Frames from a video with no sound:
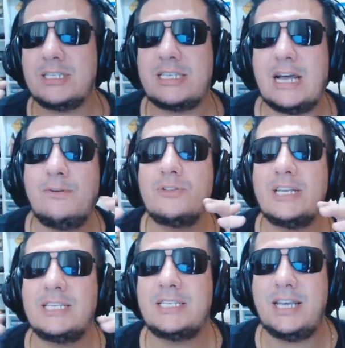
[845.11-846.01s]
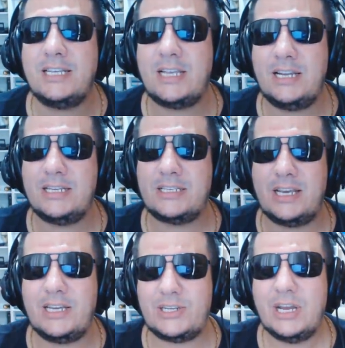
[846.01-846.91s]
lançar, vão ter seis ali,
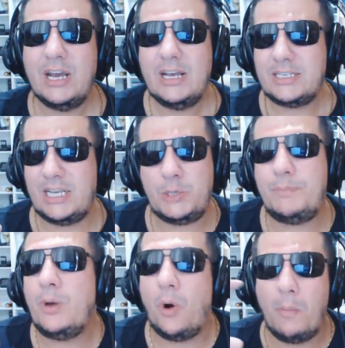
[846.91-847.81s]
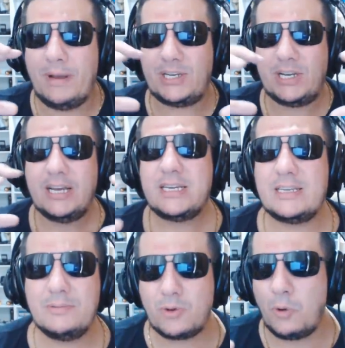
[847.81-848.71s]
seis, seis biomas
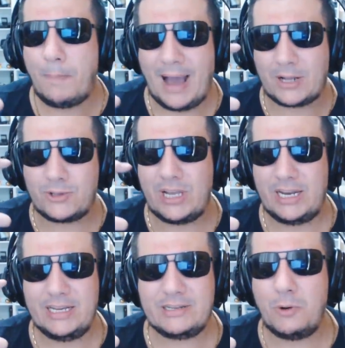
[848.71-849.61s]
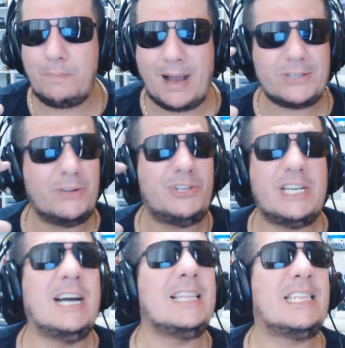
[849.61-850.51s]
compactos ali. Compactos não,
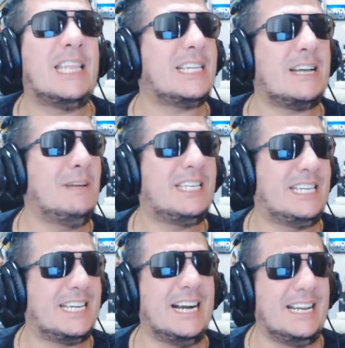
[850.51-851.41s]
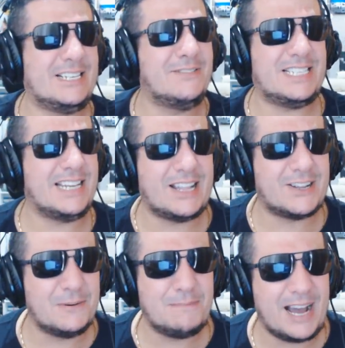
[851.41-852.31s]
gigantescamente gigante. Não vai ser nada
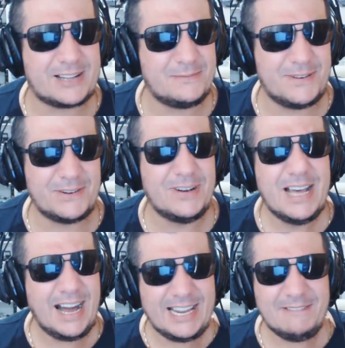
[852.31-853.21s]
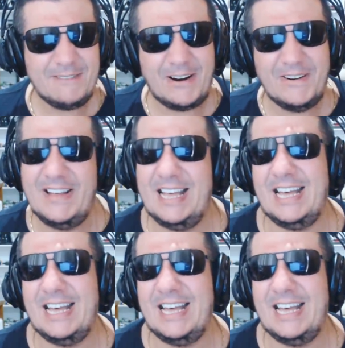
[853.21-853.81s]
compacto vendo um animal.